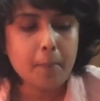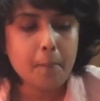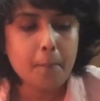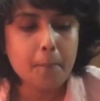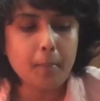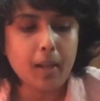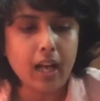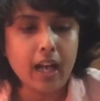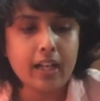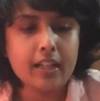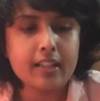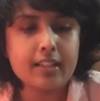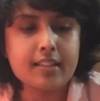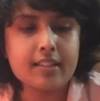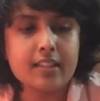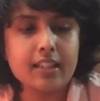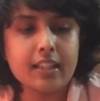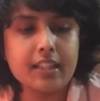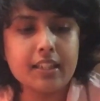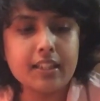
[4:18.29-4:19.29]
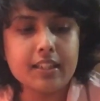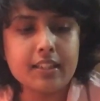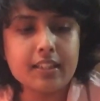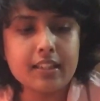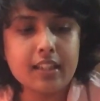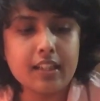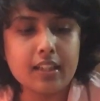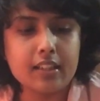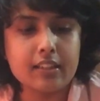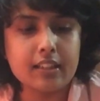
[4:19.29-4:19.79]
ब्लैक इस तरीके
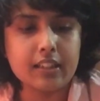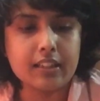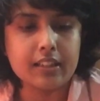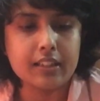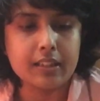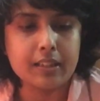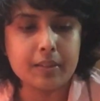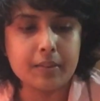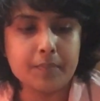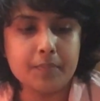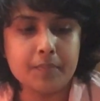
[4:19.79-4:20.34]
से रख देते हैं